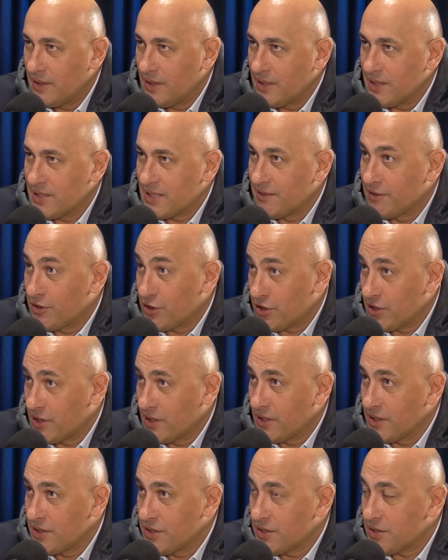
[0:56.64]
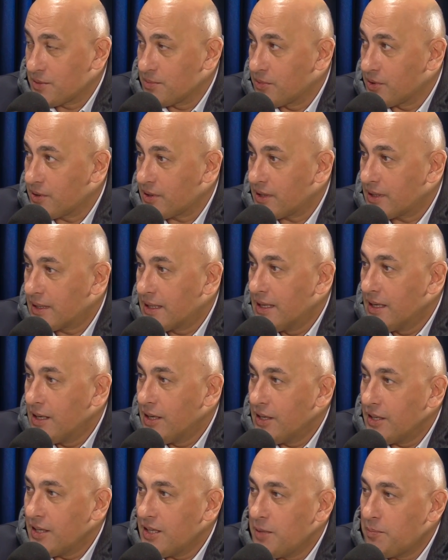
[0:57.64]
совершенно не смотрят.
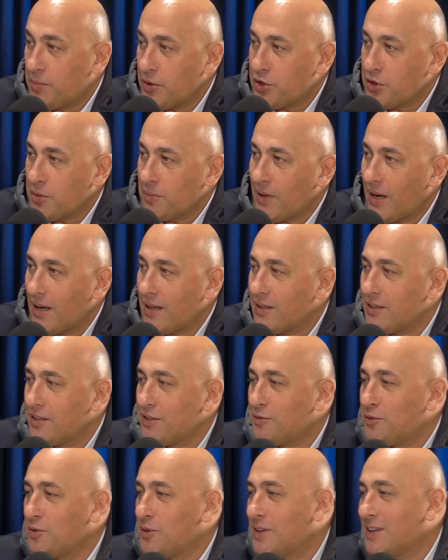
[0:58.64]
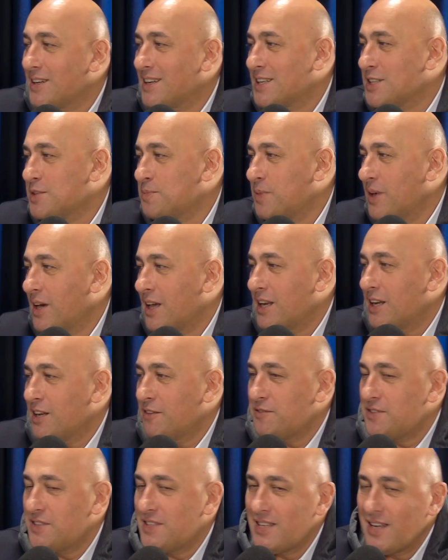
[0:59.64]
И причем а, его распиарили
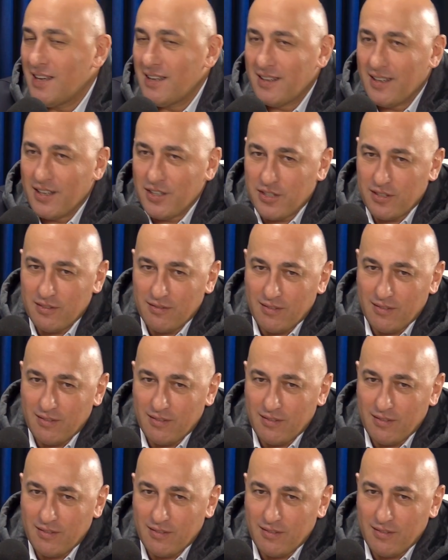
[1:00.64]
все наши